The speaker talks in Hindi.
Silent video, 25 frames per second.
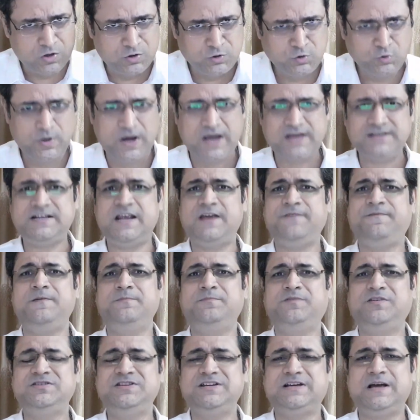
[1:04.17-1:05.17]
सो एज एफ
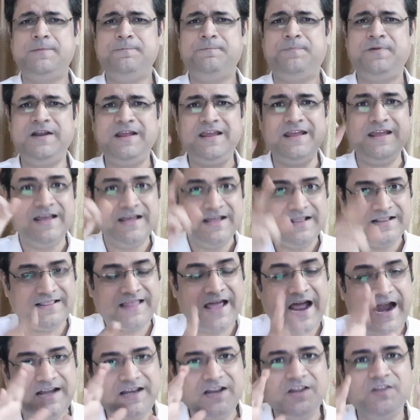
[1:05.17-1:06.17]
एम सी जी कंपनी
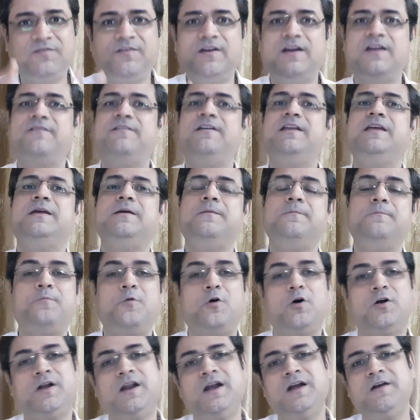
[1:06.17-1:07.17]
दैट इज़ वेरी वेरी
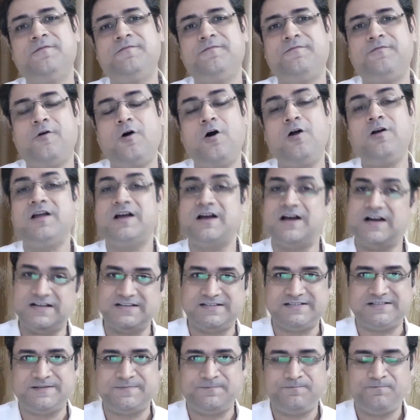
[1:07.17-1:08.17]
इंपॉर्टेंट फॉर
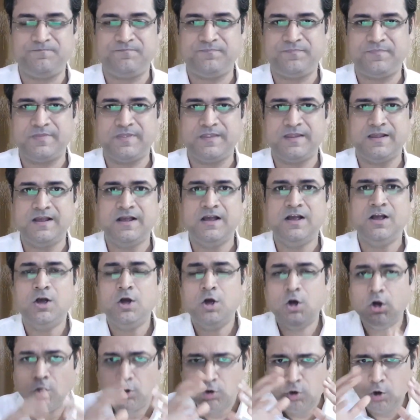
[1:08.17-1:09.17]
अस
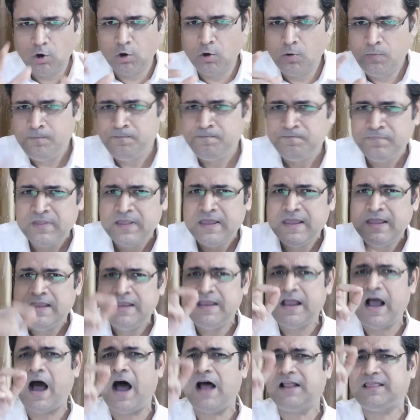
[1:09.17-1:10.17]
तो
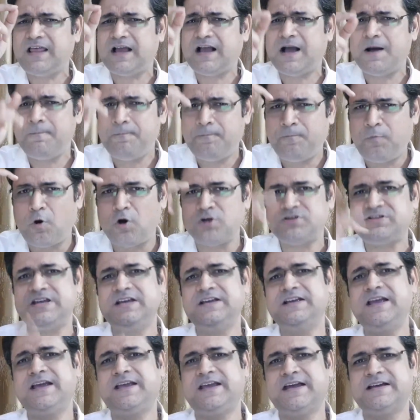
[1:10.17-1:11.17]
यहां तक हम
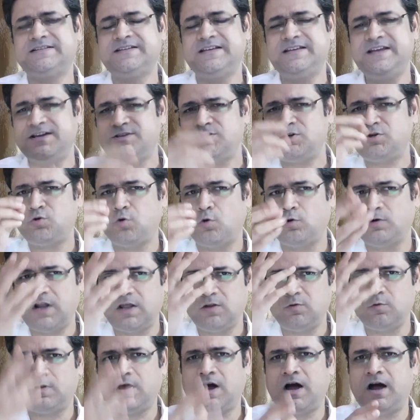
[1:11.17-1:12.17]
पहुंचेंगे कैसे ये जो छोटा
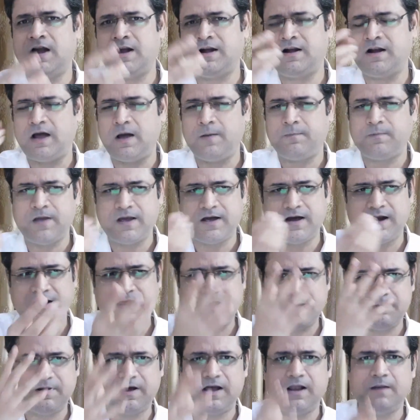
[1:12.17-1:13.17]
दुकान आपके घर
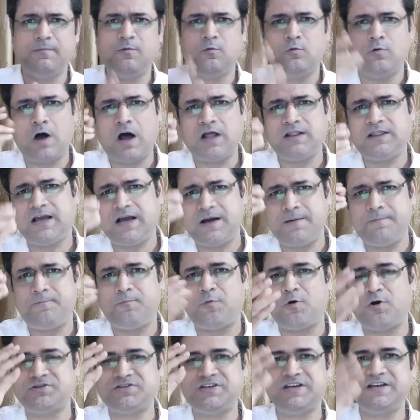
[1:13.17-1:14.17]
के बगल में वहां तक हम
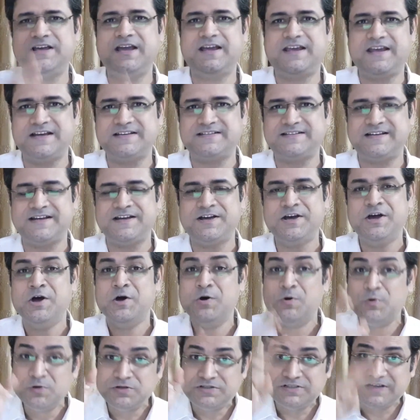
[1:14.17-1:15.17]
पहुंचेंगे कैसे
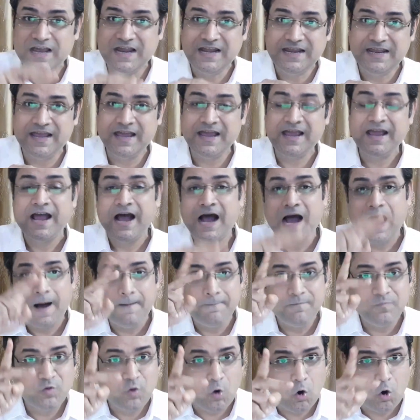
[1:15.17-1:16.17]
उसके लिए
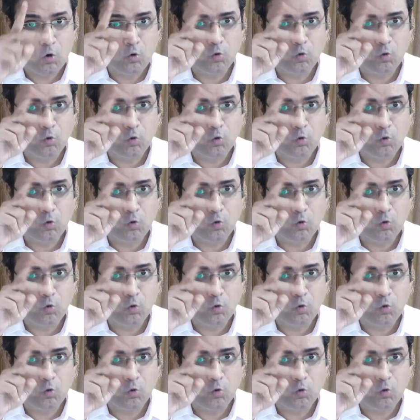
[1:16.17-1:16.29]
हम दो